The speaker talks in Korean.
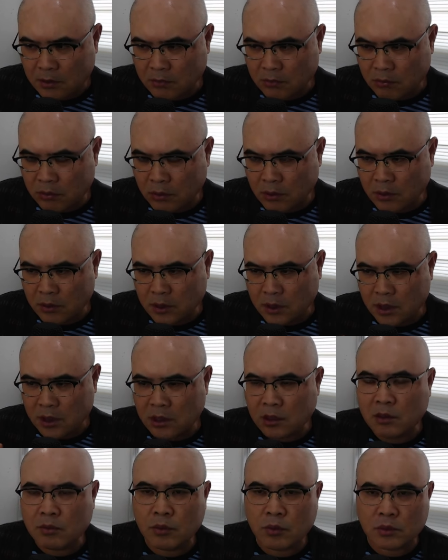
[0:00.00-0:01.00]
물론
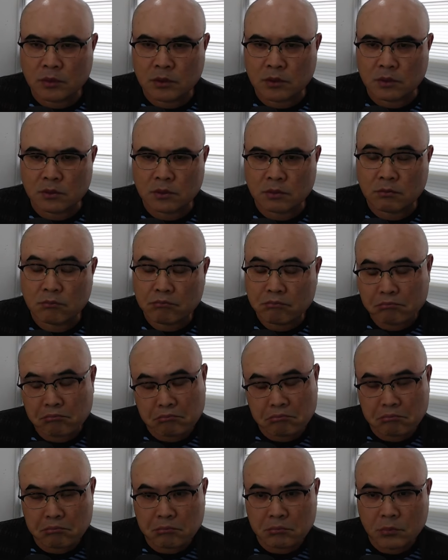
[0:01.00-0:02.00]
일본은
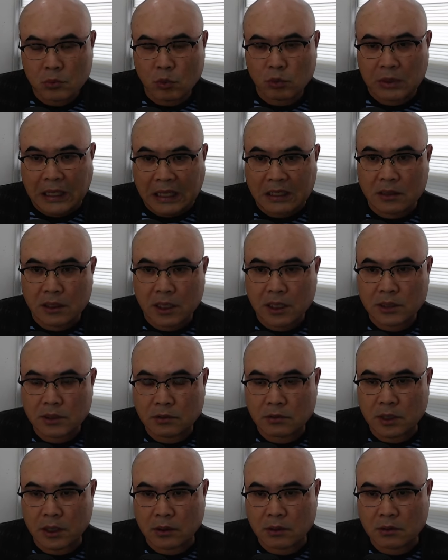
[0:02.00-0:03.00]
또 다르게
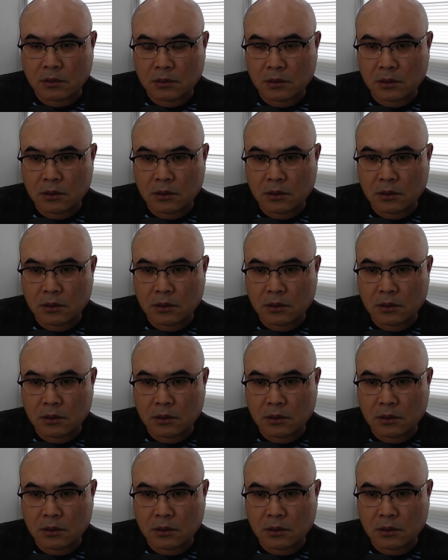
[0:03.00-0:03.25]
해석을 해요.